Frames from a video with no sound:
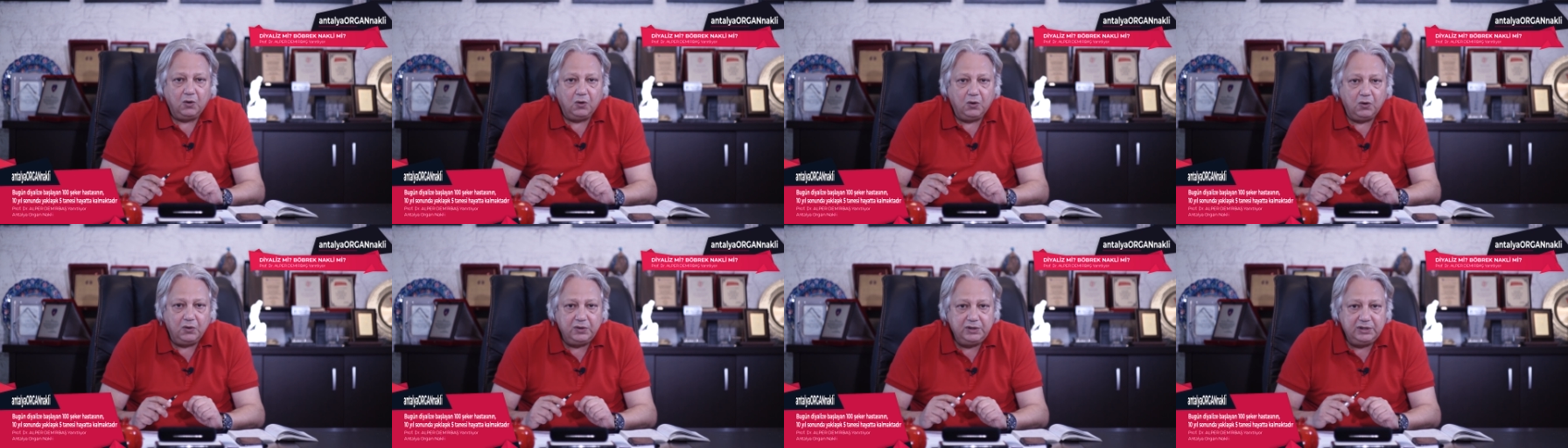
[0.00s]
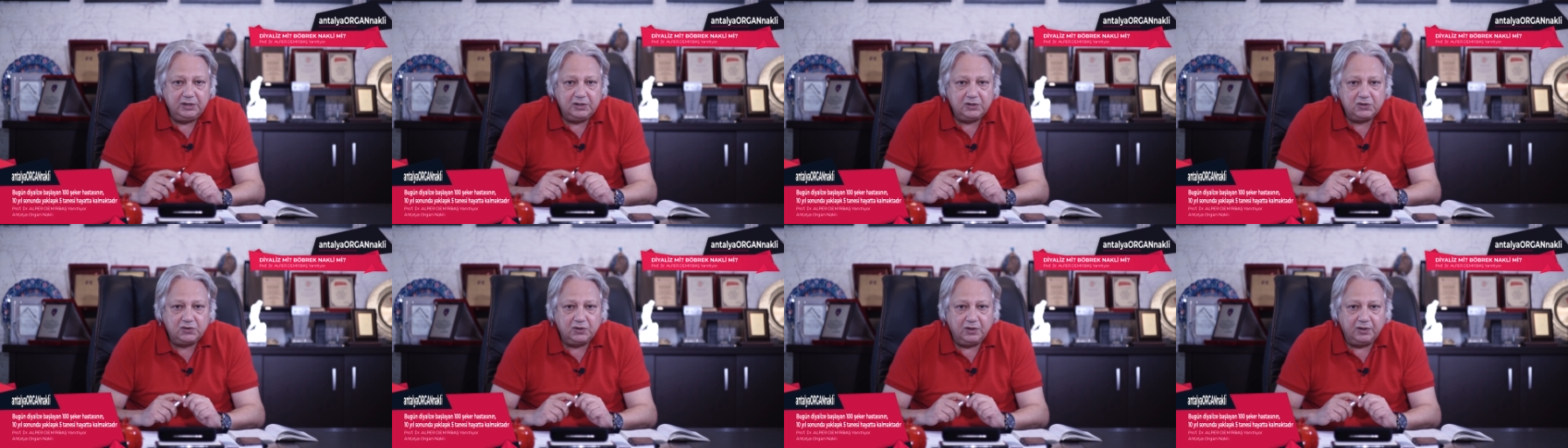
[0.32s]
10
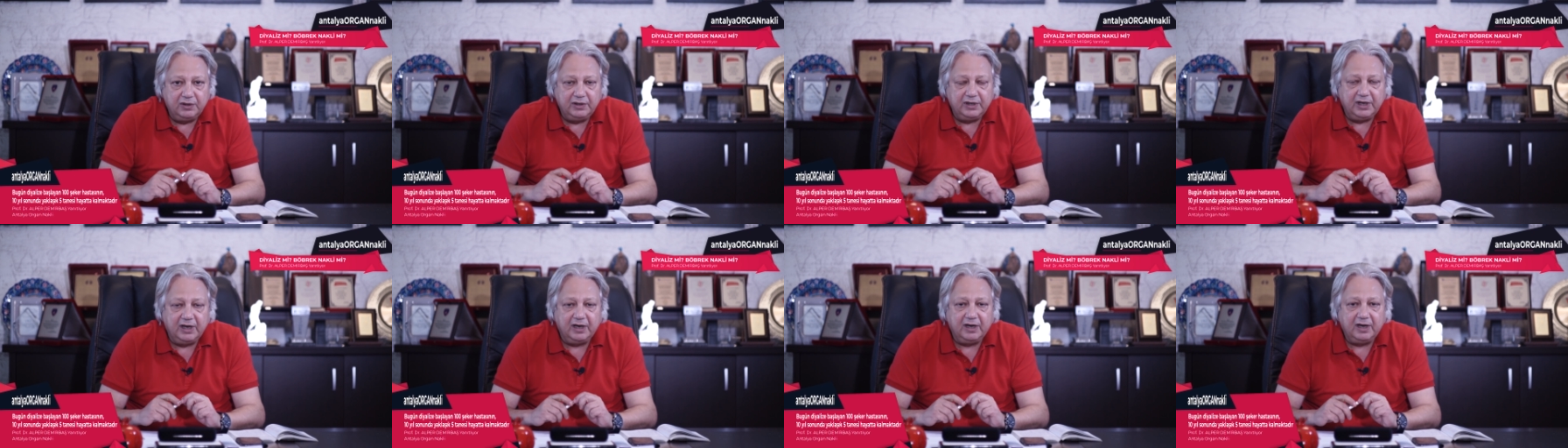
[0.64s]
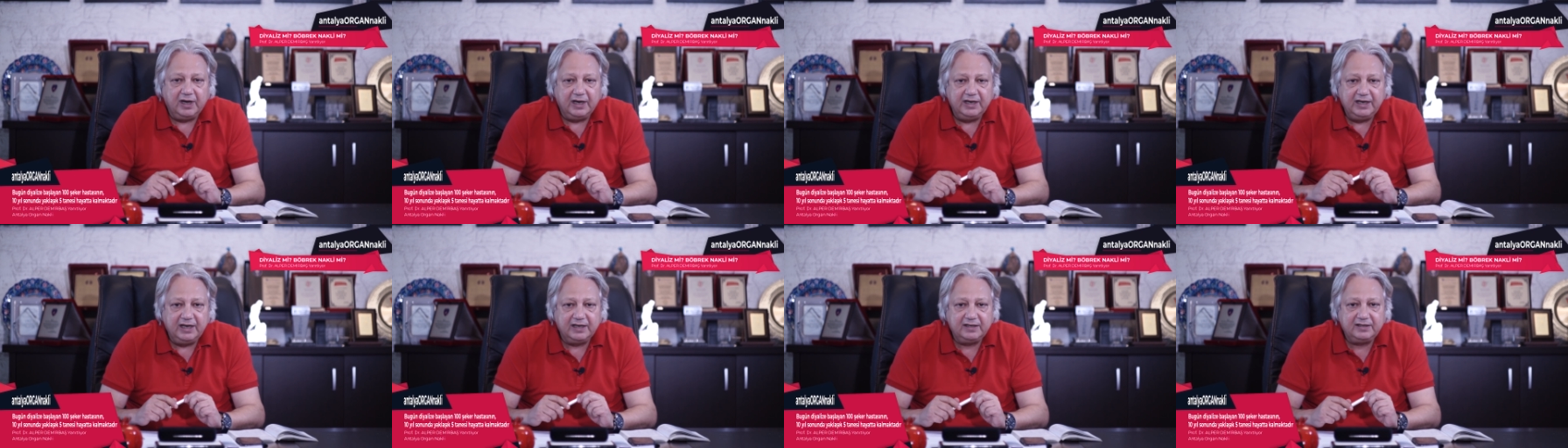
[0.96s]
yıl sonra
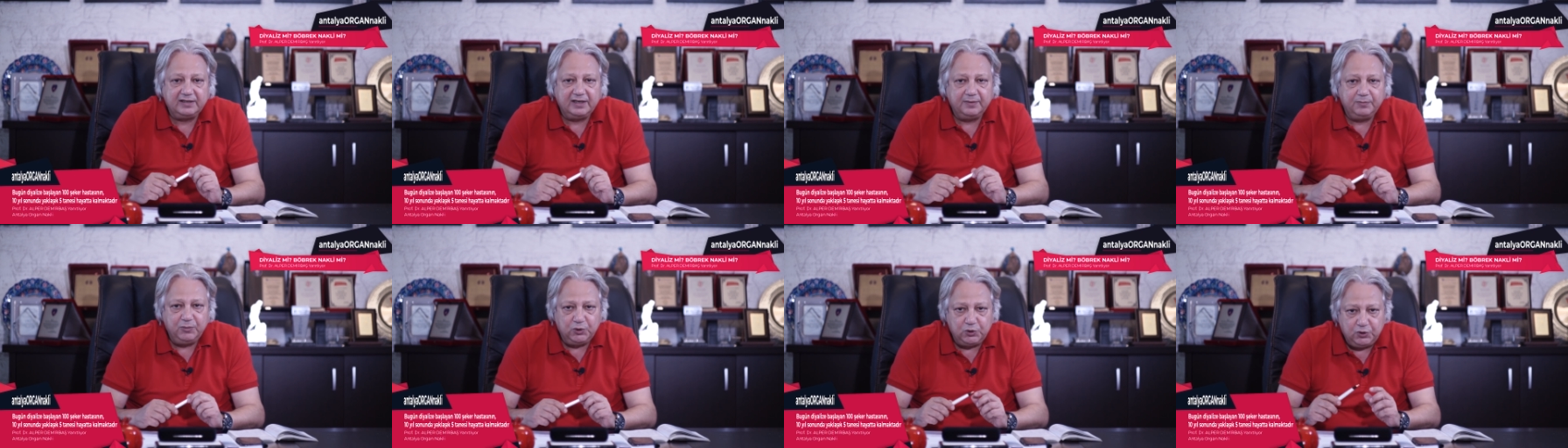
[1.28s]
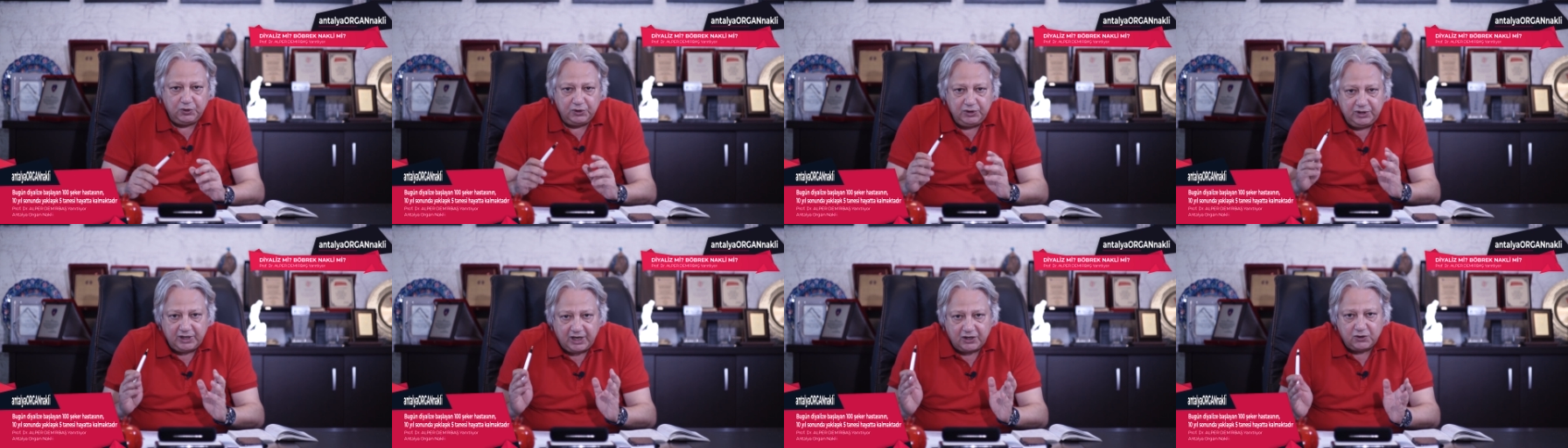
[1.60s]
hayatta
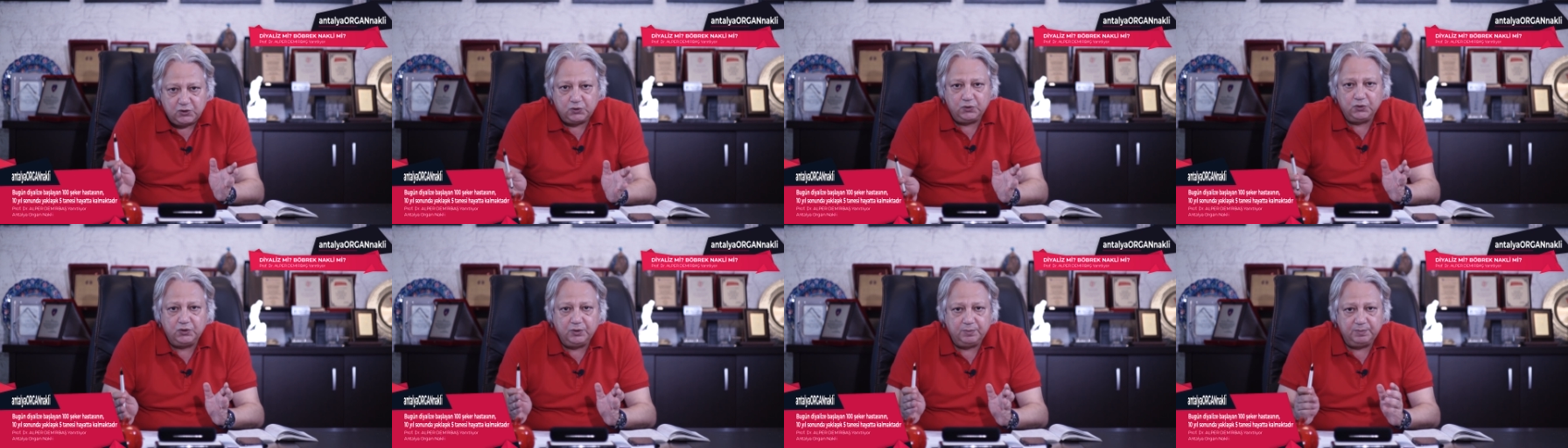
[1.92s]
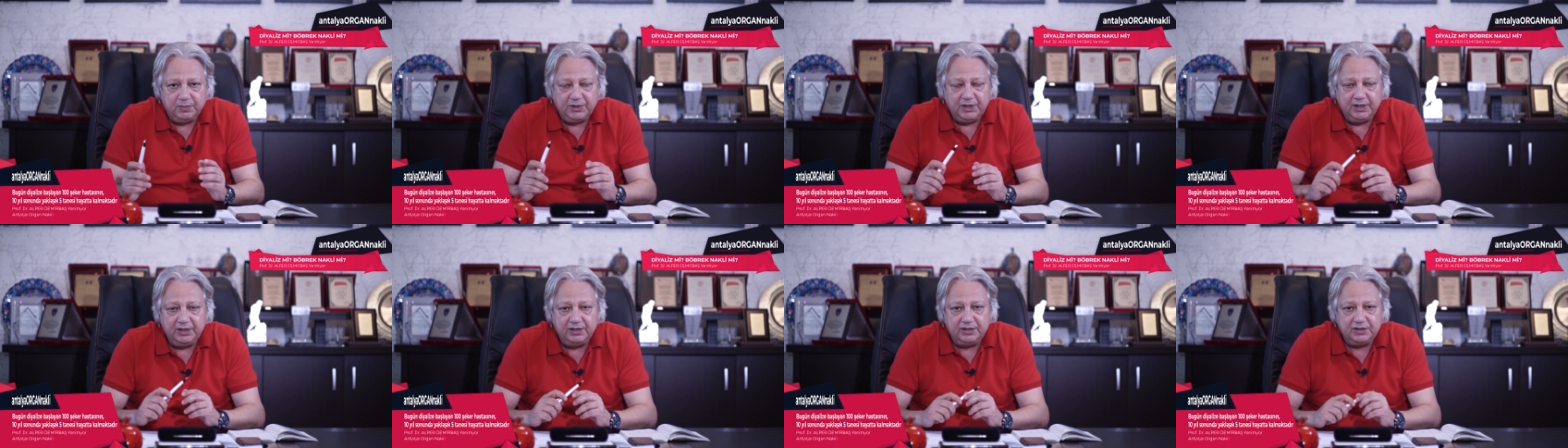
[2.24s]
bütün yaş
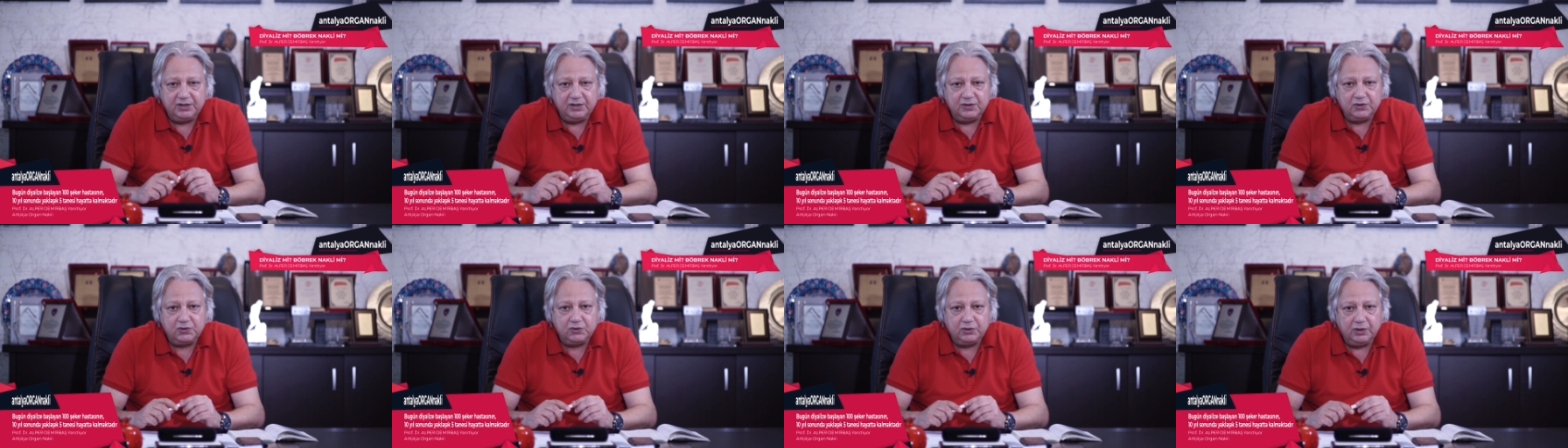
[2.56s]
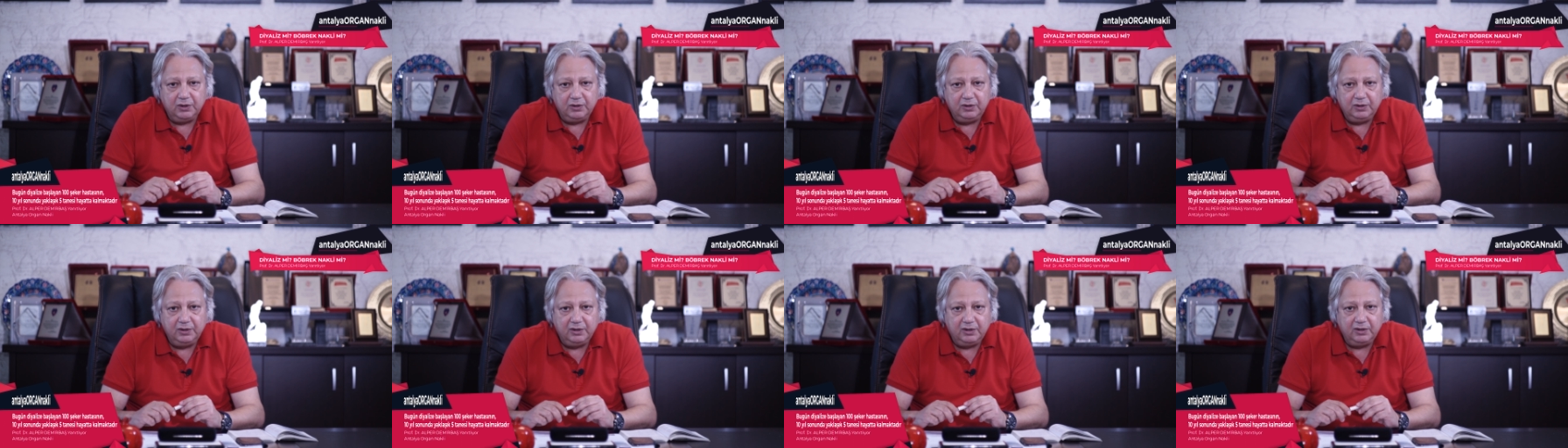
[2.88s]
grupları için
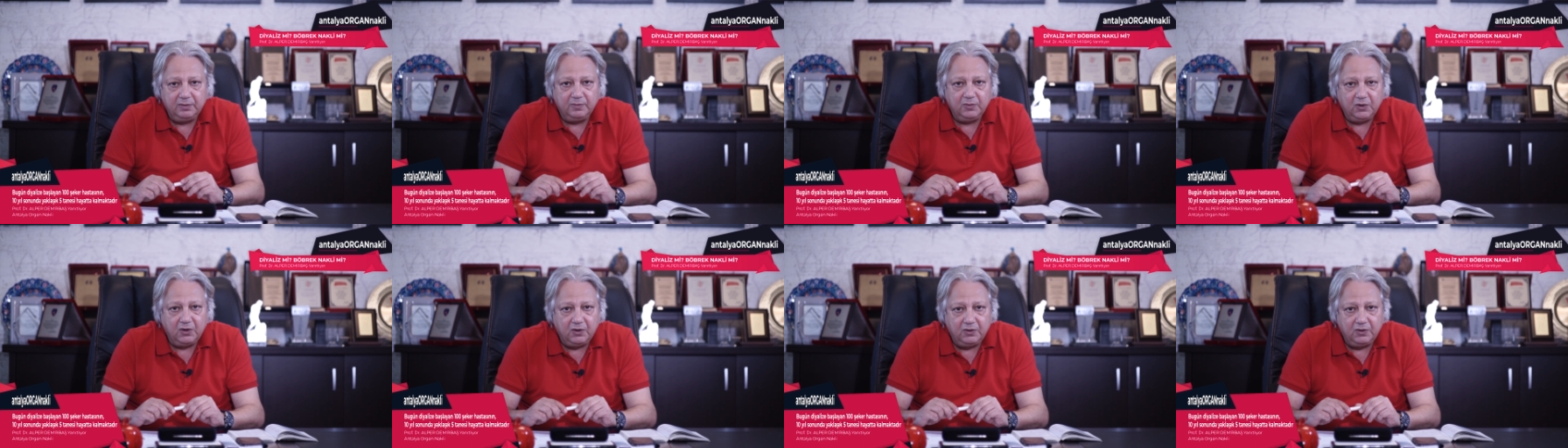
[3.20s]
söylüyorum.